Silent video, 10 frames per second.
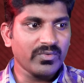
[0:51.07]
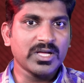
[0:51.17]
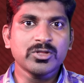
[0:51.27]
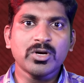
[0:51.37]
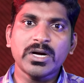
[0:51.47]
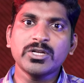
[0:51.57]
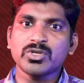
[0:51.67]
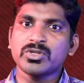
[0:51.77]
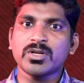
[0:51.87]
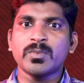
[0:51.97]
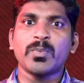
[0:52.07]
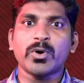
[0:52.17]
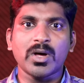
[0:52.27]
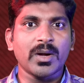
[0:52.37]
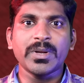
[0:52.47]
வந்தோம் அடித்தோம் திரும்ப
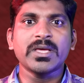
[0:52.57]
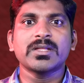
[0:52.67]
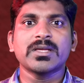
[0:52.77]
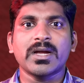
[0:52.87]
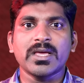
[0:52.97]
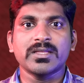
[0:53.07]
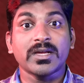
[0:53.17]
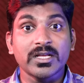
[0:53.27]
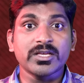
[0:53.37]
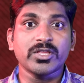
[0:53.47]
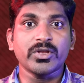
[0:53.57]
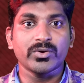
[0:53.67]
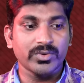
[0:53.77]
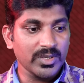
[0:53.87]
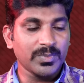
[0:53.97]
போகிறோம் அப்படிங்கிறது கிடையாது எங்களுக்கு தெரியும்